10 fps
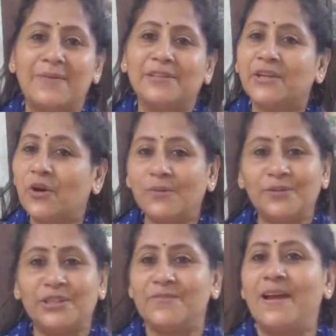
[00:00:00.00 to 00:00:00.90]
আমাদের
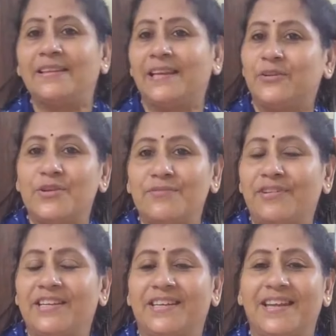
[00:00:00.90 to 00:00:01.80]
হৈমন্তীর বাড়িতে একটু
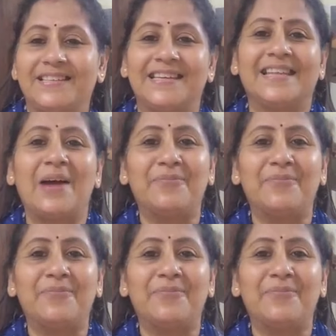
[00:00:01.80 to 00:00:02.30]
ইনভিটেশন আছে তা